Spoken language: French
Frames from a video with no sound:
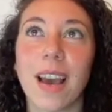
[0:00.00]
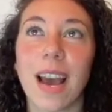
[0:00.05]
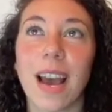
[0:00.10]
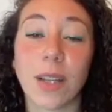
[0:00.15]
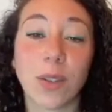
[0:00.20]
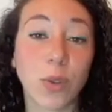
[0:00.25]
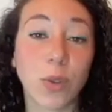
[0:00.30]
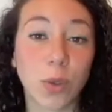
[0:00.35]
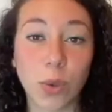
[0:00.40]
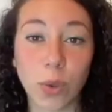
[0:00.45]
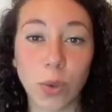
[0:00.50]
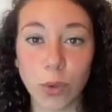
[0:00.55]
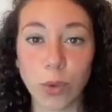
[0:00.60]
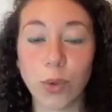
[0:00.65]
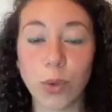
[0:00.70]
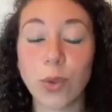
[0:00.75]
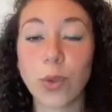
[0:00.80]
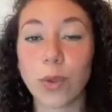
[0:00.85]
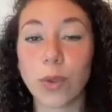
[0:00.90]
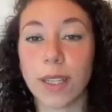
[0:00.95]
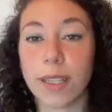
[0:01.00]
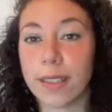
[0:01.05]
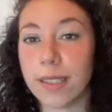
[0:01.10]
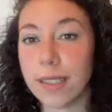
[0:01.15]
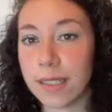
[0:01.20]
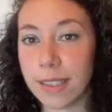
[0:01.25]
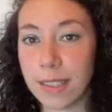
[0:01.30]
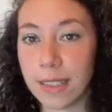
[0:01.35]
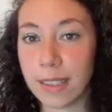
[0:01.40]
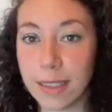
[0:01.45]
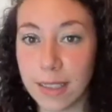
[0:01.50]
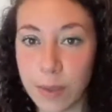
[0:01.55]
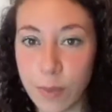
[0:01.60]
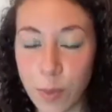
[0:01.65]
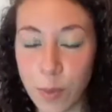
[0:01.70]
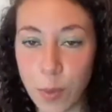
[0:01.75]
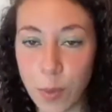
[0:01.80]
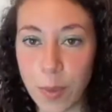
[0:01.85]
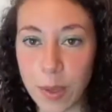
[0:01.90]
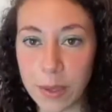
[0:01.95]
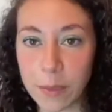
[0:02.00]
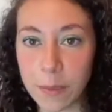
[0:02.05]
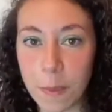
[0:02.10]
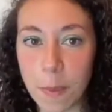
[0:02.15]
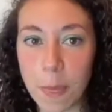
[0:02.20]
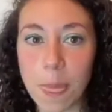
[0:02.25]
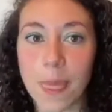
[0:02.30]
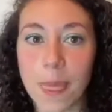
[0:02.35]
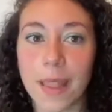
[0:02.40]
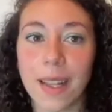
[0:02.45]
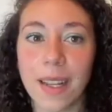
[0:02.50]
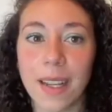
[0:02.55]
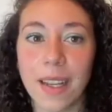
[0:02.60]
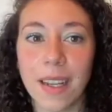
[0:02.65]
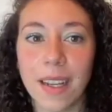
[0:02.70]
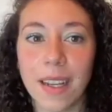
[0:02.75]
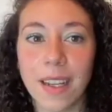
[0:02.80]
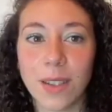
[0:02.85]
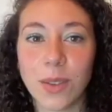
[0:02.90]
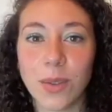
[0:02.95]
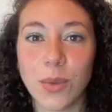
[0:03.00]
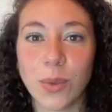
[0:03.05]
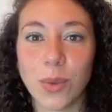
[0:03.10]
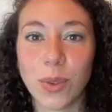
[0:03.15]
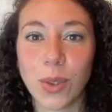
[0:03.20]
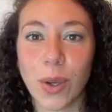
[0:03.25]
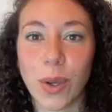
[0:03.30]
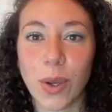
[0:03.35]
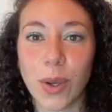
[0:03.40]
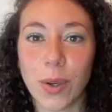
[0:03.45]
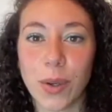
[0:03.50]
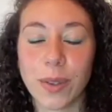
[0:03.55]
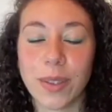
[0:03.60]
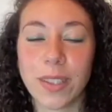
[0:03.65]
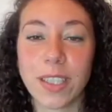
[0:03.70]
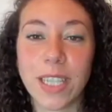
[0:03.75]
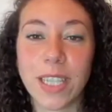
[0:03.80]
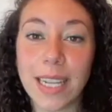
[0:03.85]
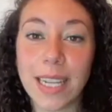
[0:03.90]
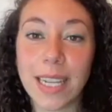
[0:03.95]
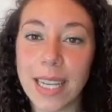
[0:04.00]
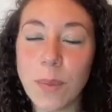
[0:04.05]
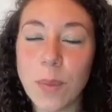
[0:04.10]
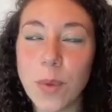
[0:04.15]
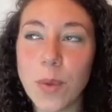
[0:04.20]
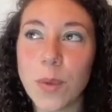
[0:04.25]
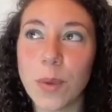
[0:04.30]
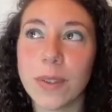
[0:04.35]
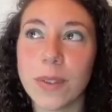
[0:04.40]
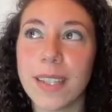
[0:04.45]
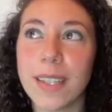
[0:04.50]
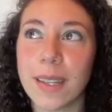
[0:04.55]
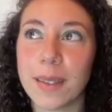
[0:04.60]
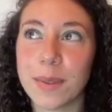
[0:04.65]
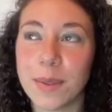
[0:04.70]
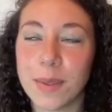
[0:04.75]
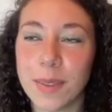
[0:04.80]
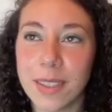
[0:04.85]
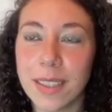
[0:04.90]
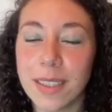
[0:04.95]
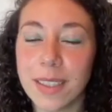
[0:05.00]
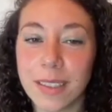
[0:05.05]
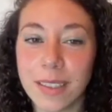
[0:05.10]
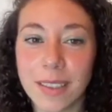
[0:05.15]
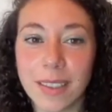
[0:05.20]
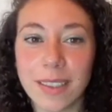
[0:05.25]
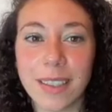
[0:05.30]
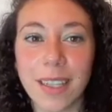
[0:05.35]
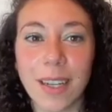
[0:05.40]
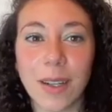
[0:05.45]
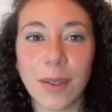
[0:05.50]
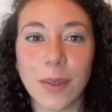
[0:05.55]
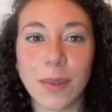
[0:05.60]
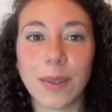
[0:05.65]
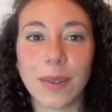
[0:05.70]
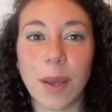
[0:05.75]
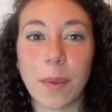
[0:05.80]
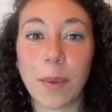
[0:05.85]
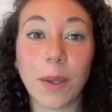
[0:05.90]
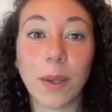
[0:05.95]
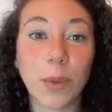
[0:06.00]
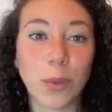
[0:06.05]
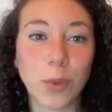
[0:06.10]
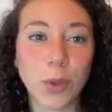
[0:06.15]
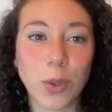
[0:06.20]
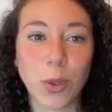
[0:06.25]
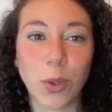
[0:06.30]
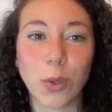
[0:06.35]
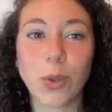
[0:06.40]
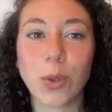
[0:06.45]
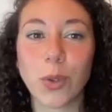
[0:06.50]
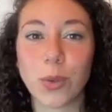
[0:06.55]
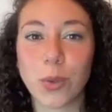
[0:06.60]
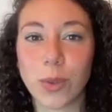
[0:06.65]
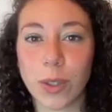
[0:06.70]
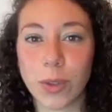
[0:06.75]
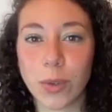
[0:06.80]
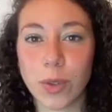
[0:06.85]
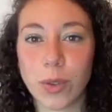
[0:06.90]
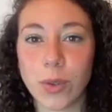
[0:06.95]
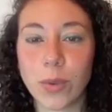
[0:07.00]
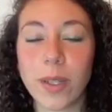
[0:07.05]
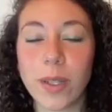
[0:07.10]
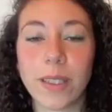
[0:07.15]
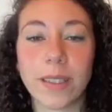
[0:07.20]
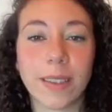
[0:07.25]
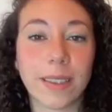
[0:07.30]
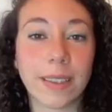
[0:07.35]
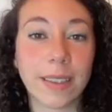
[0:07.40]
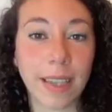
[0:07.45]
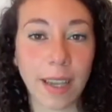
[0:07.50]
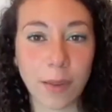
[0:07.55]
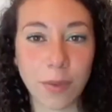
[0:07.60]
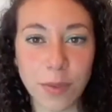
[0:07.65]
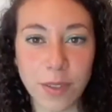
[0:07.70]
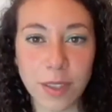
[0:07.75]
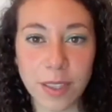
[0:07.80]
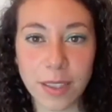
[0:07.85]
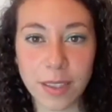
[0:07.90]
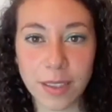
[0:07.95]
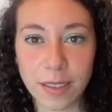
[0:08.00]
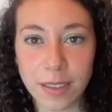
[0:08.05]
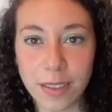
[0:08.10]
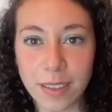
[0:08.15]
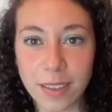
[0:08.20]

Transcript: à ce cursus que tu as décidé de développer. Donc euh, déjà, à quel moment de ta vie euh, tu as pris conscience que ton intuition, elle était très fine